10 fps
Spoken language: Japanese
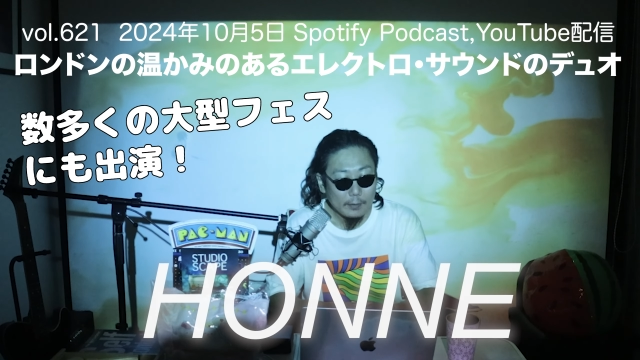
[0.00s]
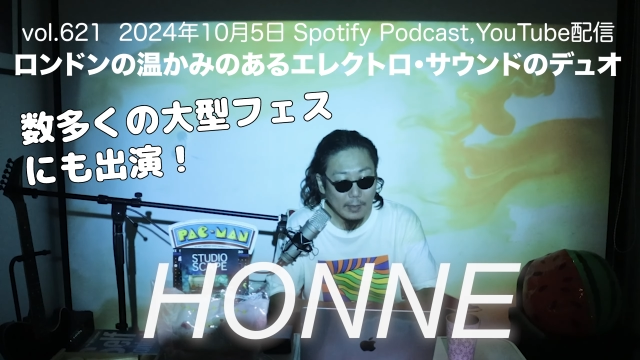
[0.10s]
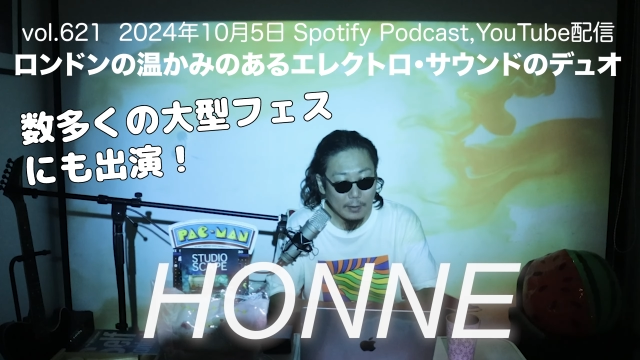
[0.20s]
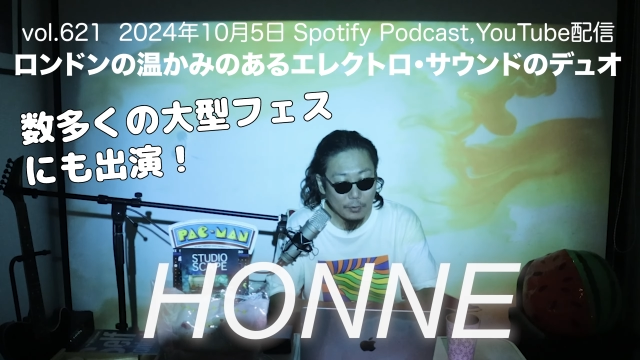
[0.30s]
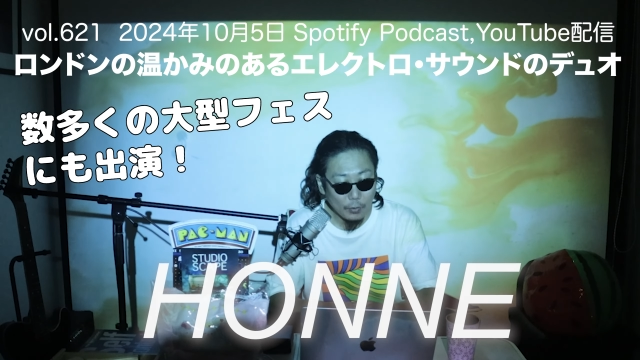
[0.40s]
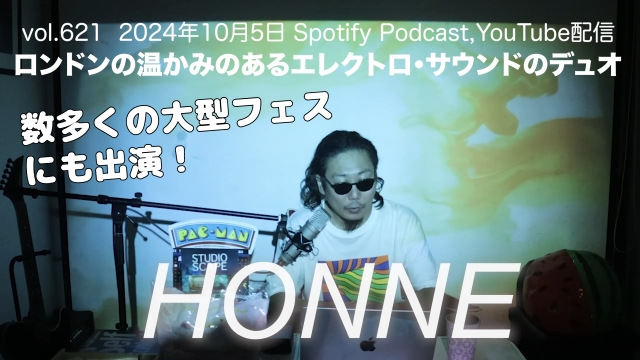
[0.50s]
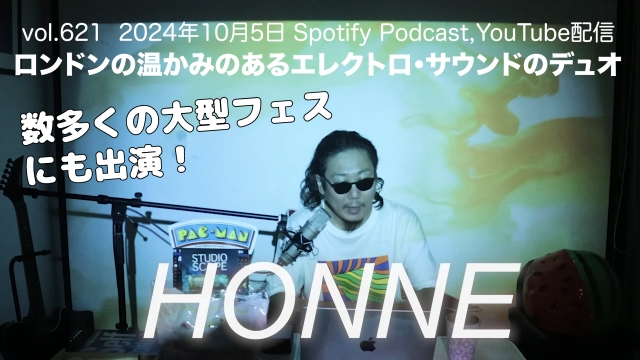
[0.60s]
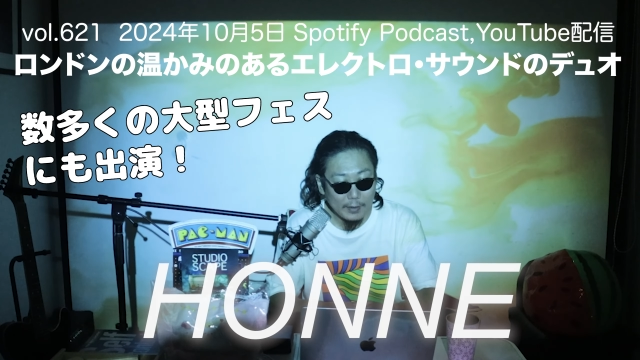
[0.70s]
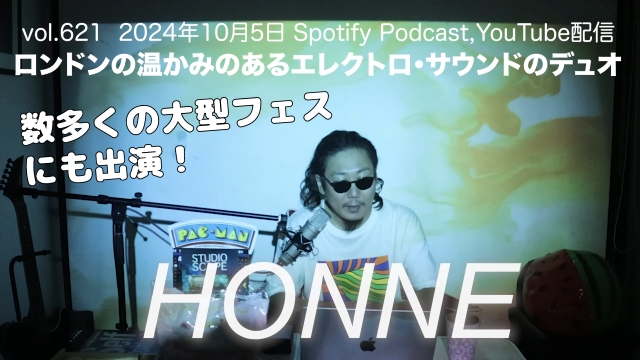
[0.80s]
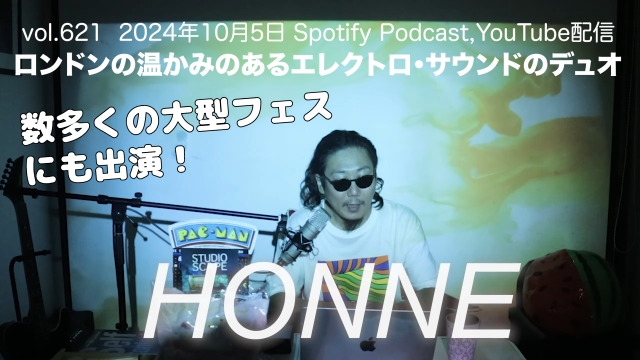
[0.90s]

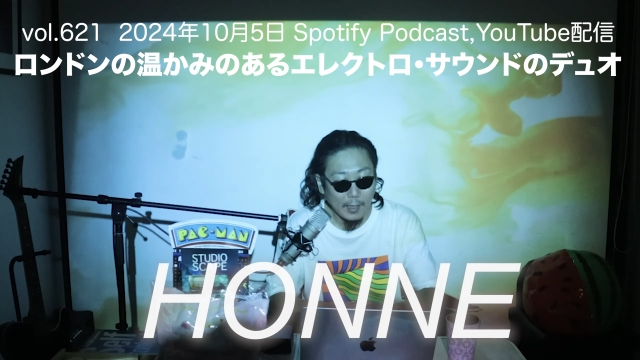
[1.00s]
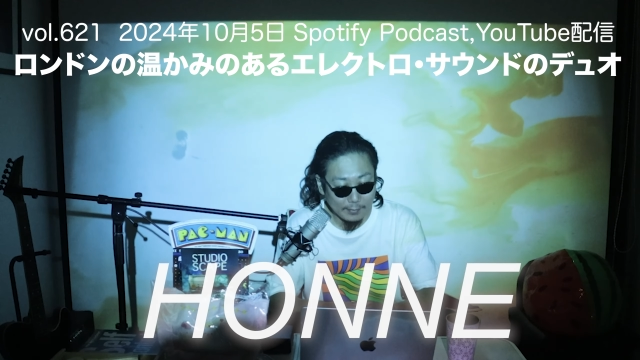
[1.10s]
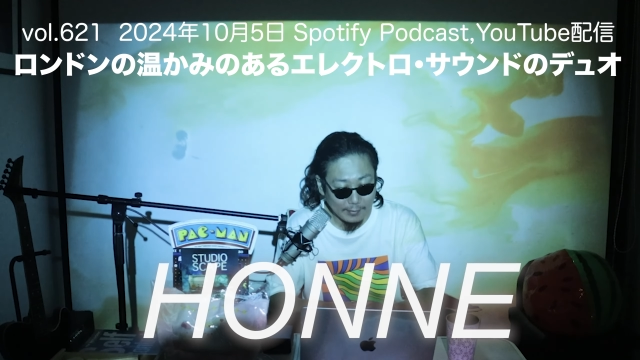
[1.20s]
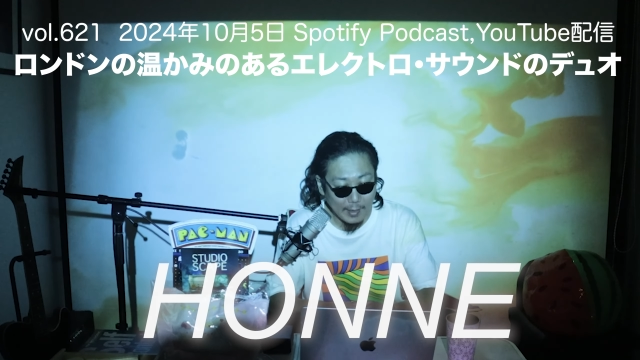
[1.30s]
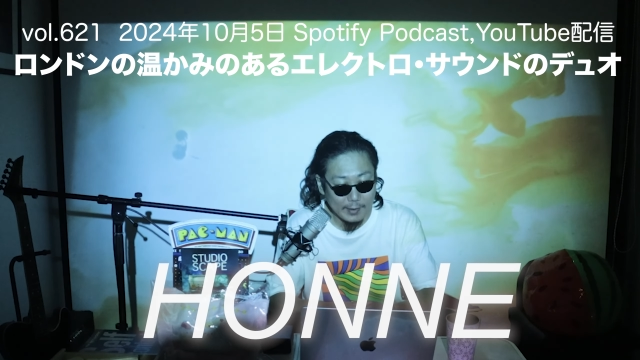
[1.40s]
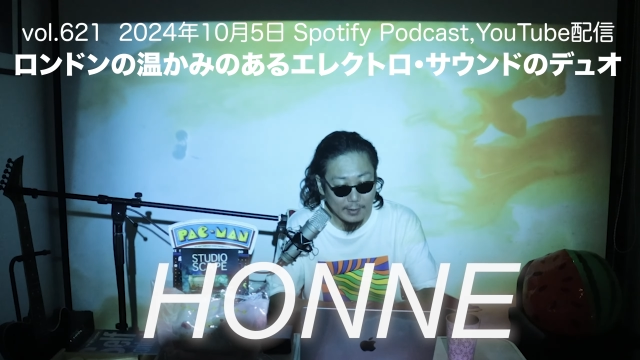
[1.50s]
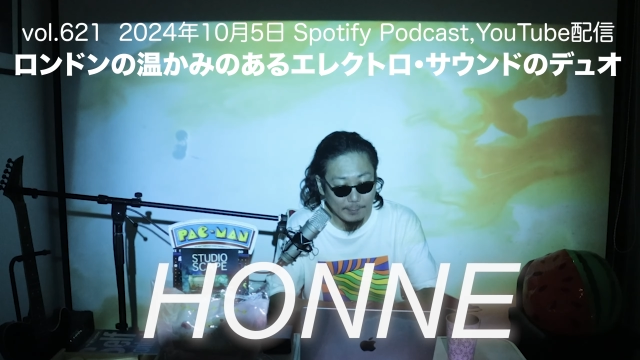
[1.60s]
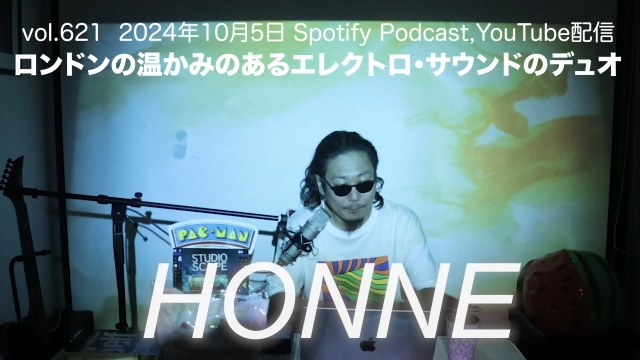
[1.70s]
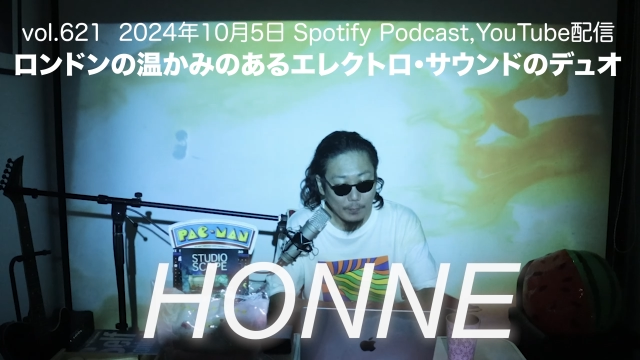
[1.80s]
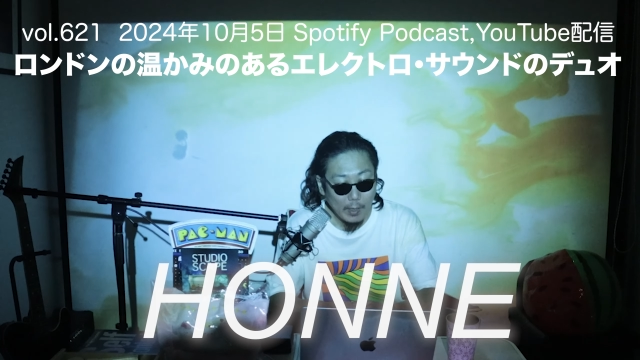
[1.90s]
2016年に初来
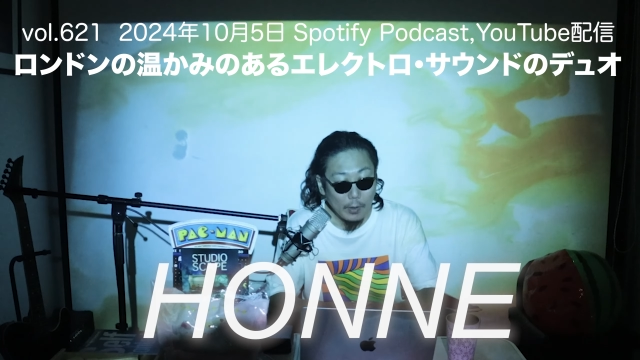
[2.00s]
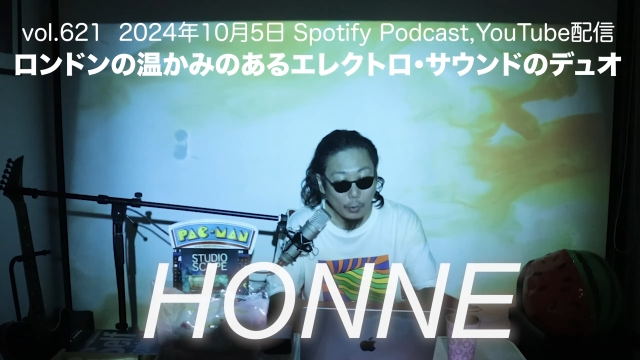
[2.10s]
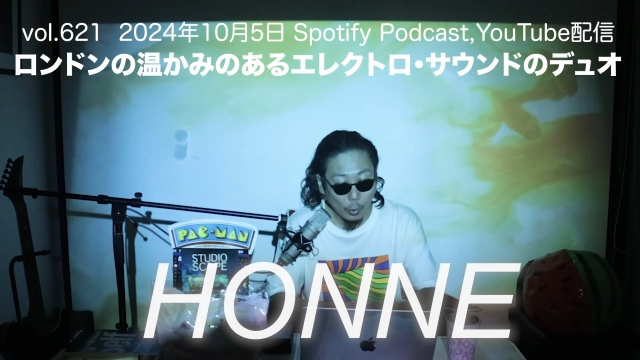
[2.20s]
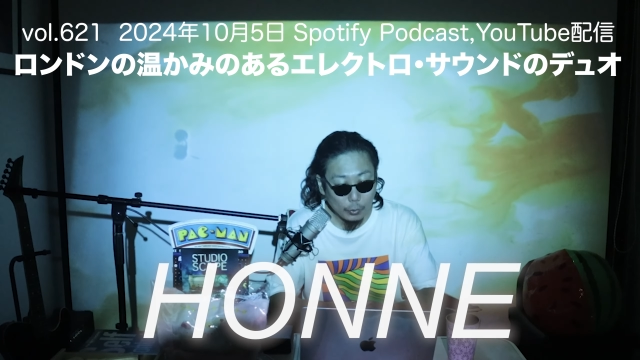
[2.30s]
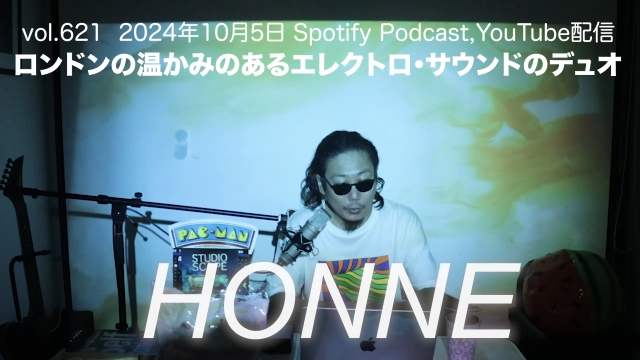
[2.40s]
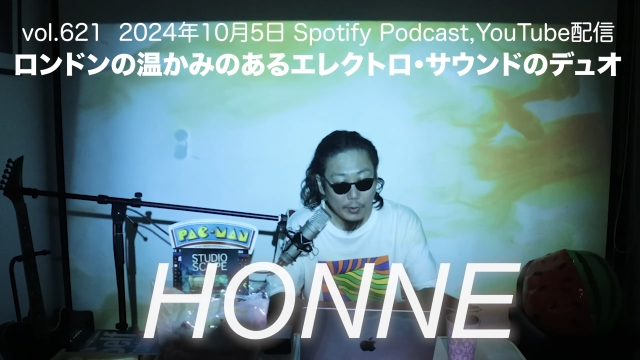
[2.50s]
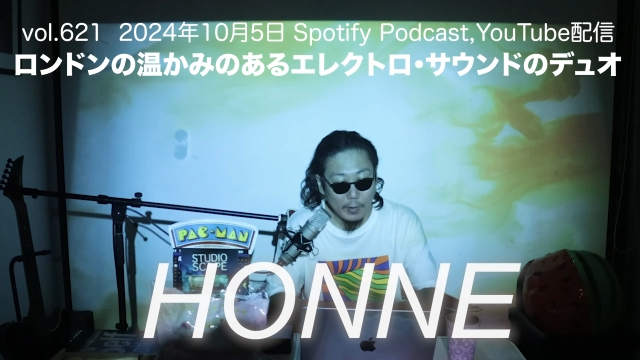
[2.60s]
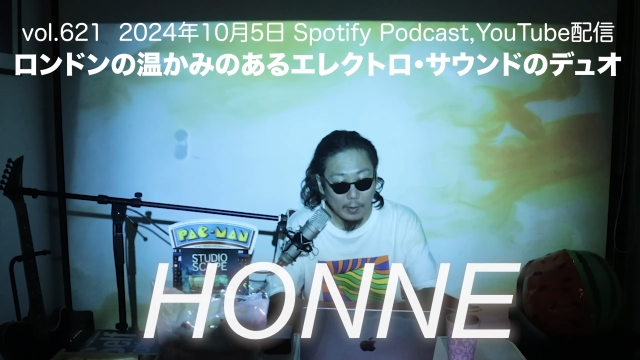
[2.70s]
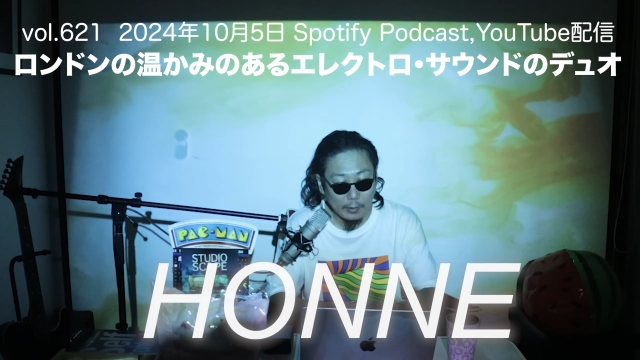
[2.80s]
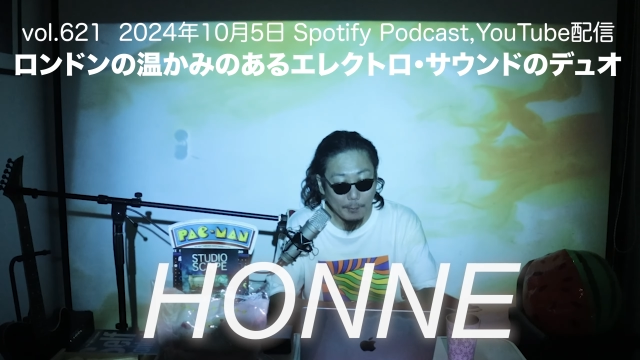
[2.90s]
日、翌年
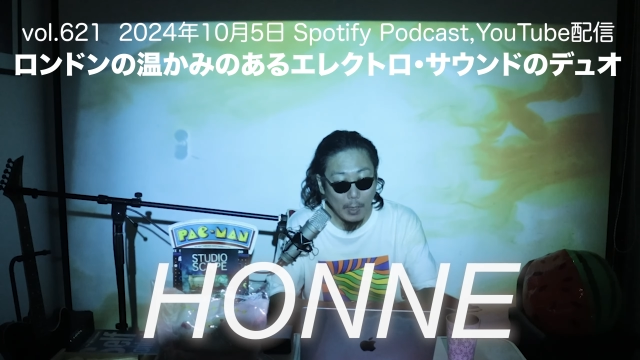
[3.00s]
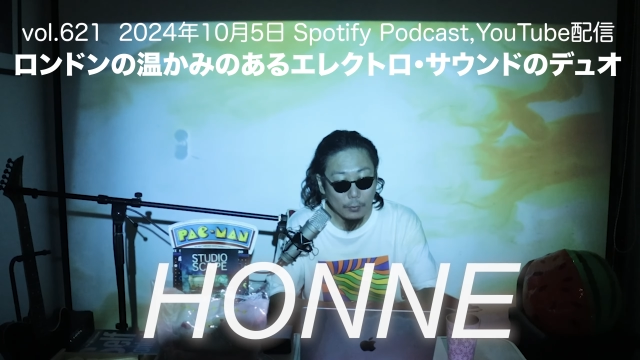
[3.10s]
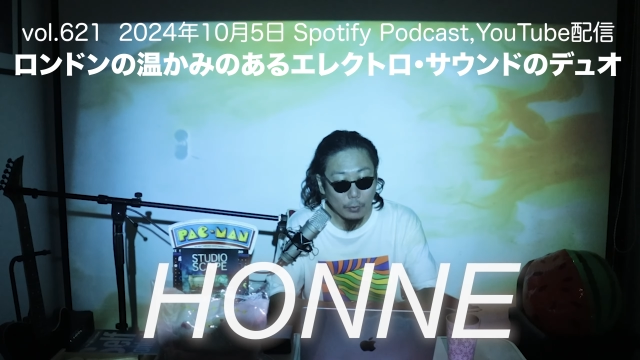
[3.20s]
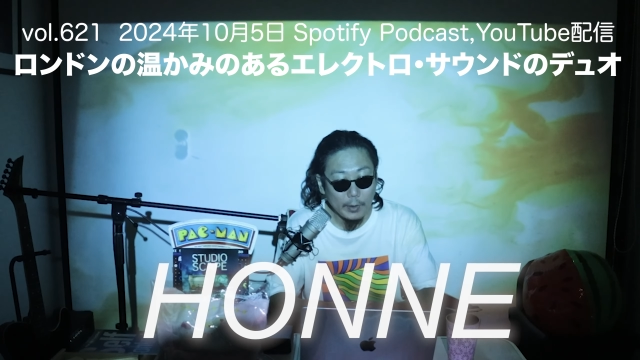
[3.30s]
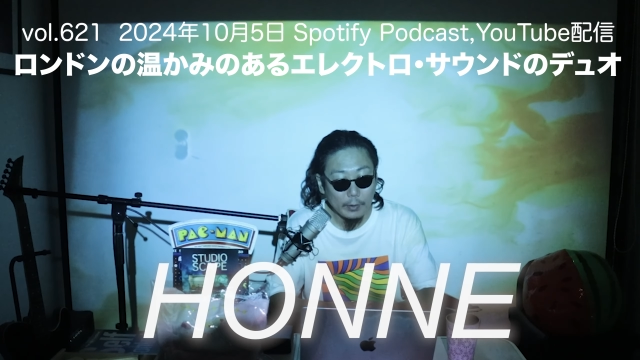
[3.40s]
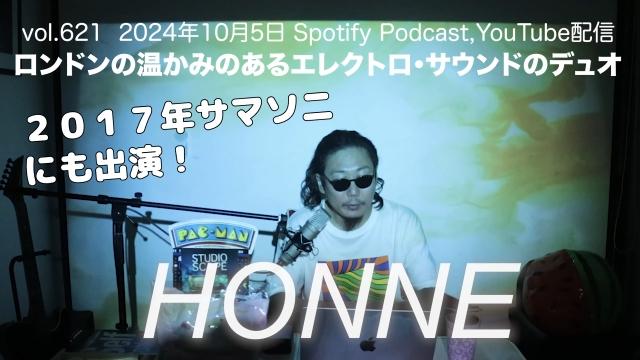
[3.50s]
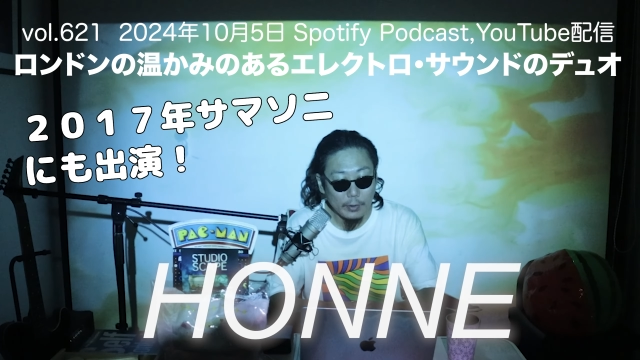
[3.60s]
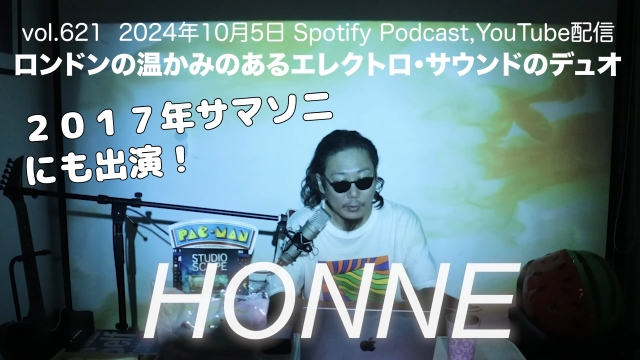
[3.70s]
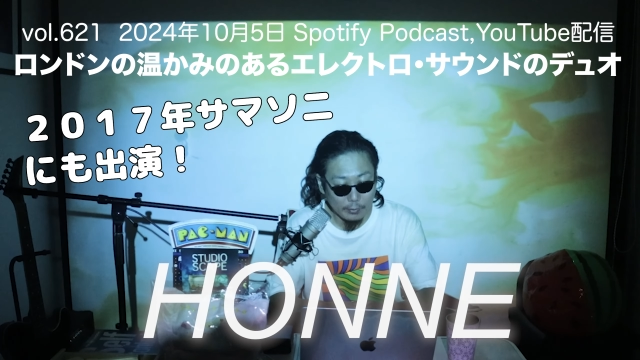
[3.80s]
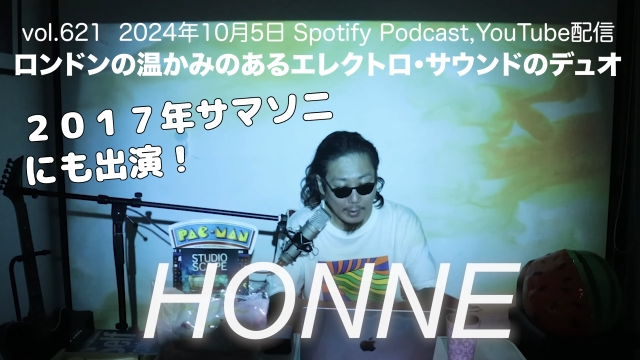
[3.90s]
にはサマーソニック
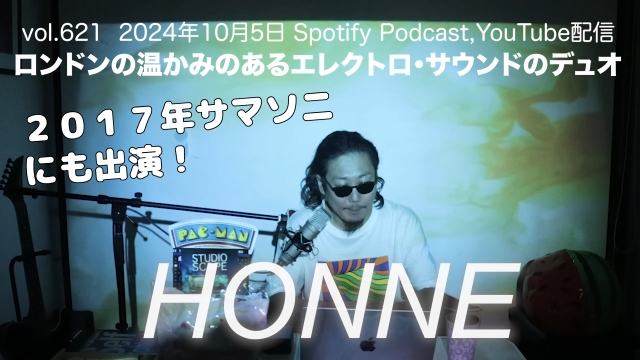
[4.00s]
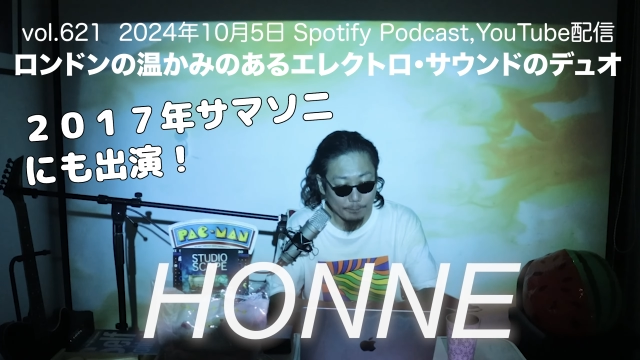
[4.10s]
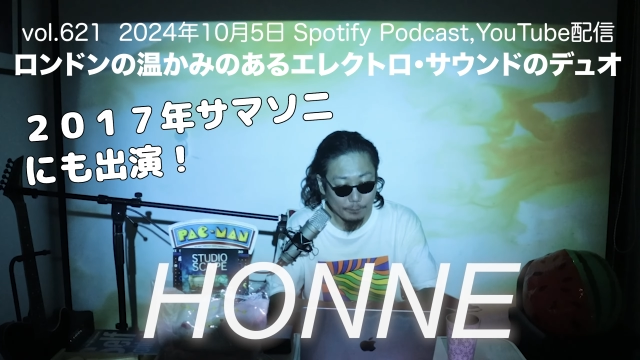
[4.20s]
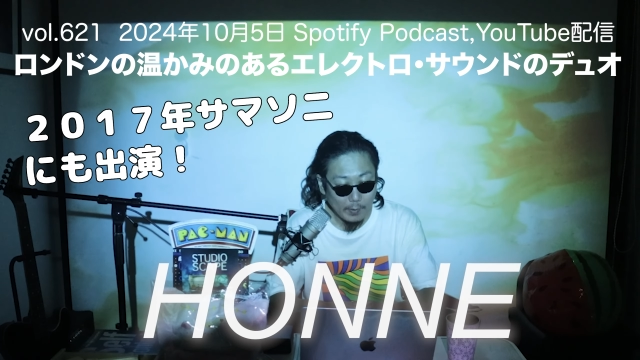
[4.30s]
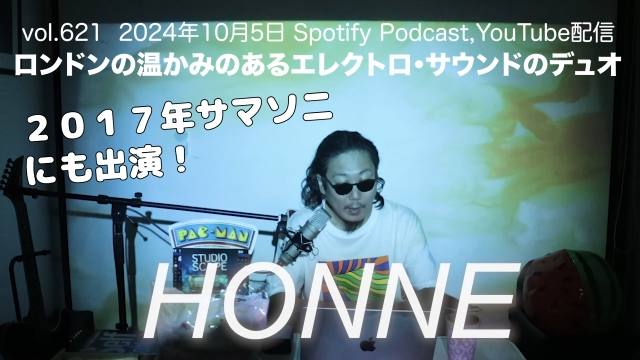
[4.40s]
に出演。